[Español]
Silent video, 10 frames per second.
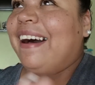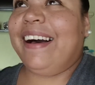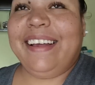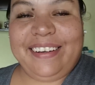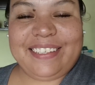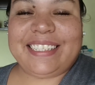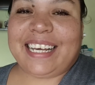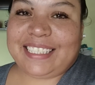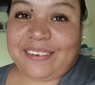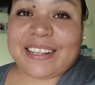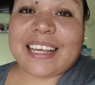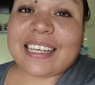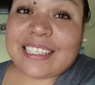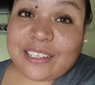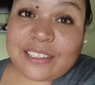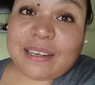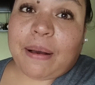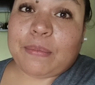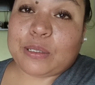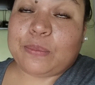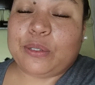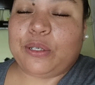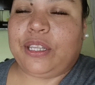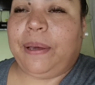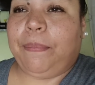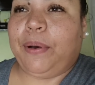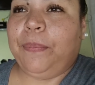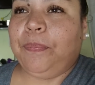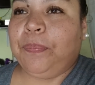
Ay, no, chicas, de verdad que sí nos llevamos mucho tiempo.